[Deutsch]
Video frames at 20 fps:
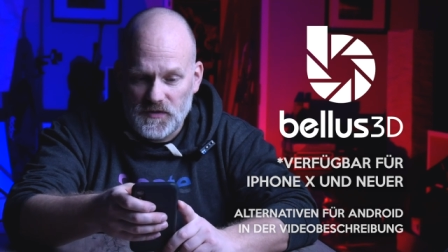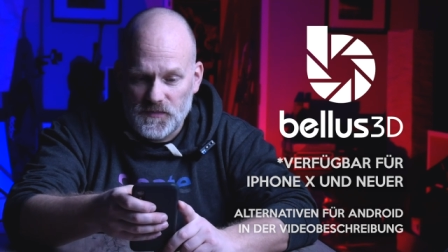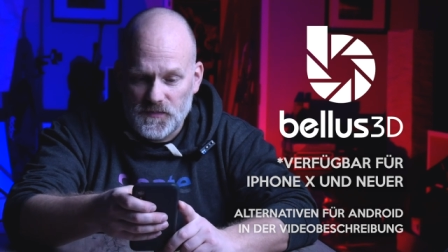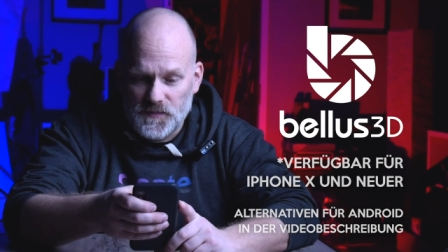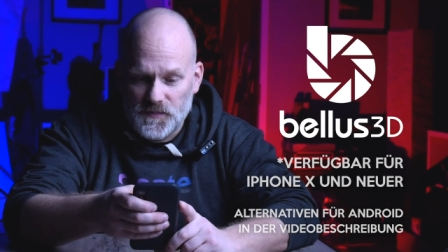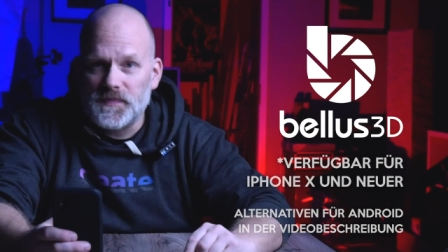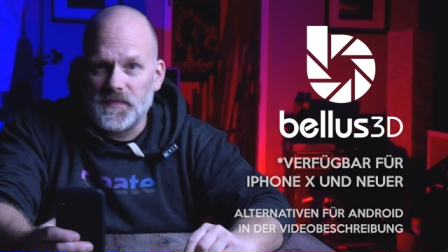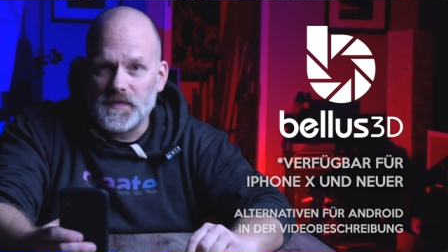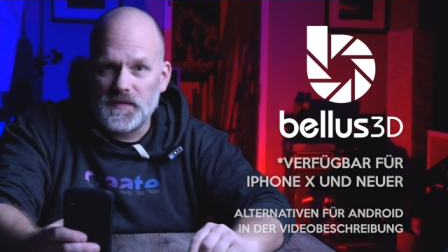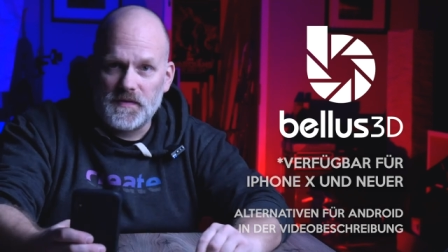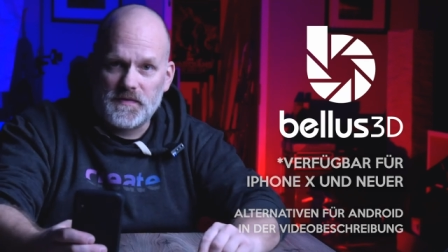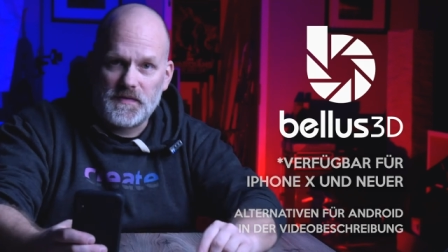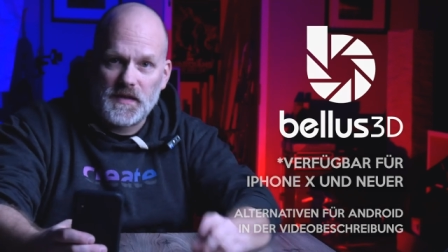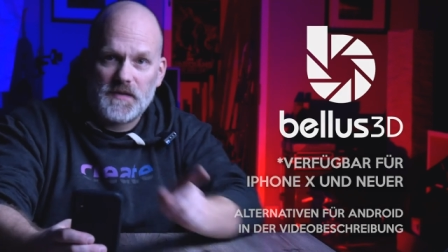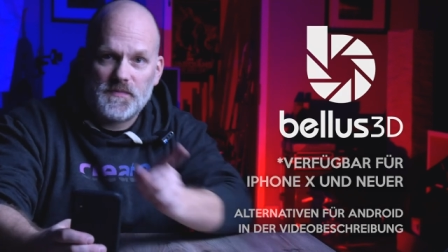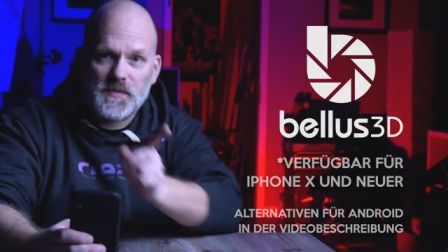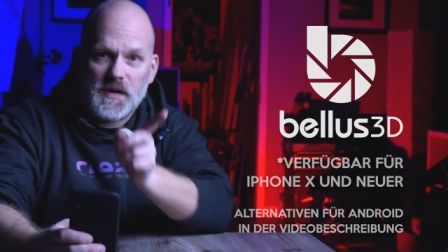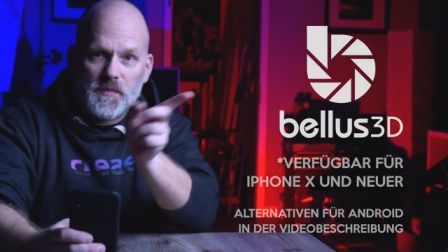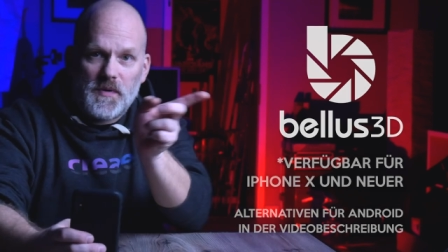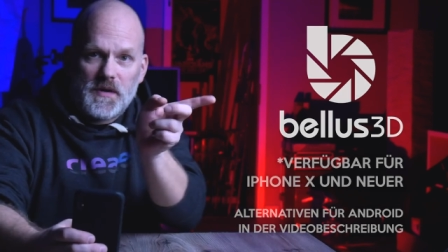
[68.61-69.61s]
Ich
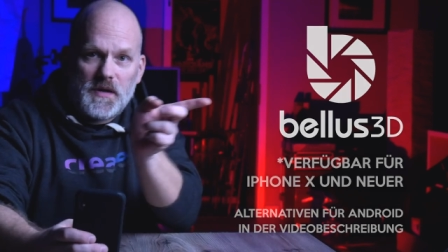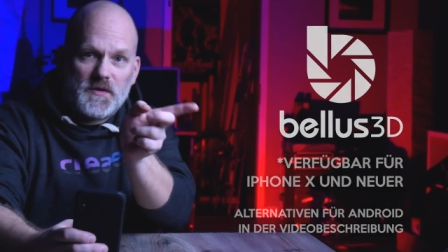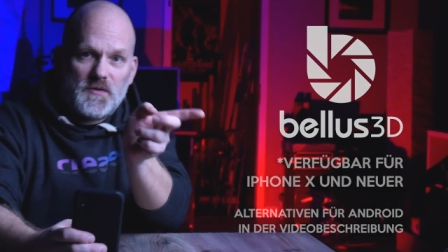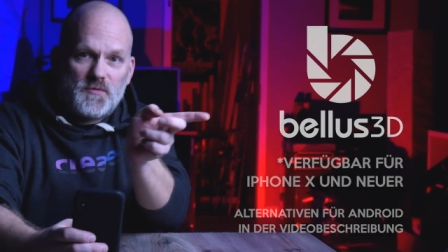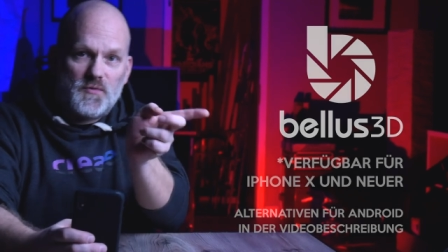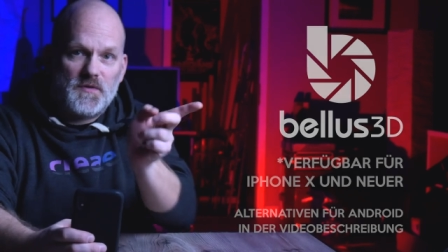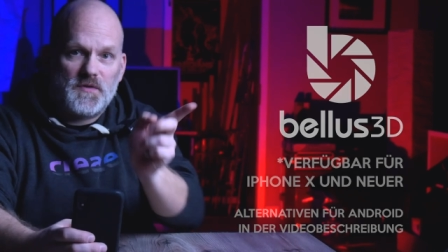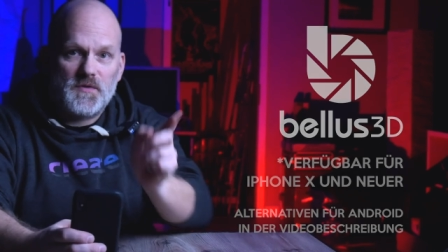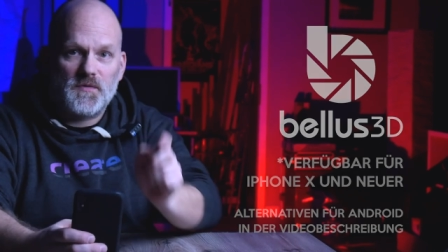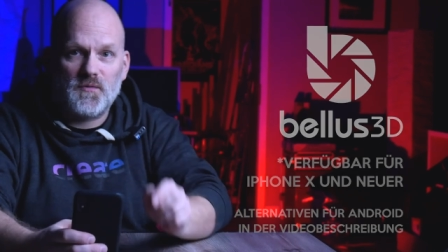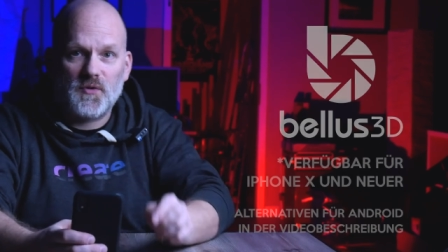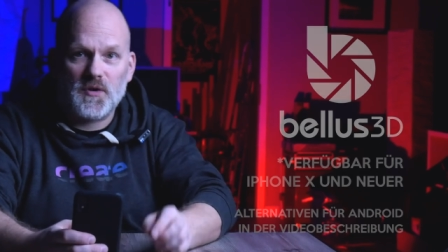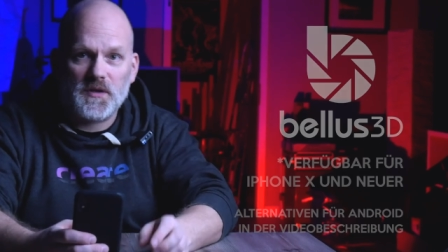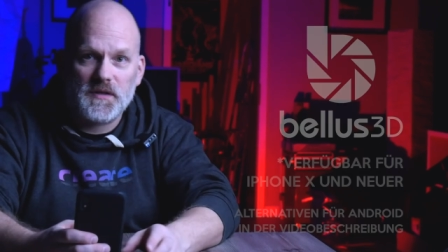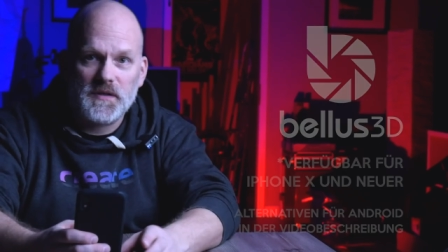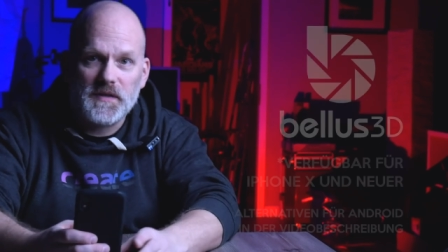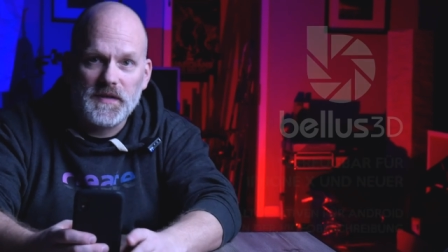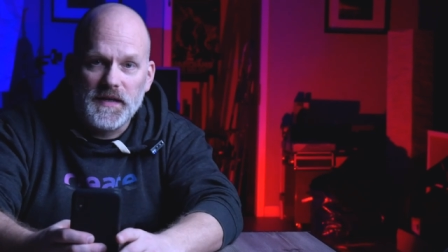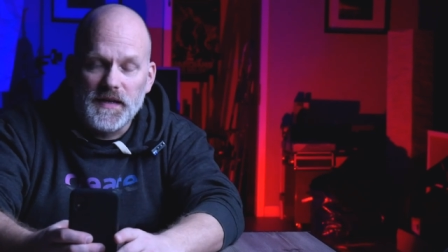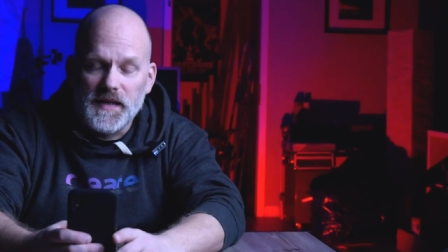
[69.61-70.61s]
zeige es mal einmal ganz kurz hier vorne.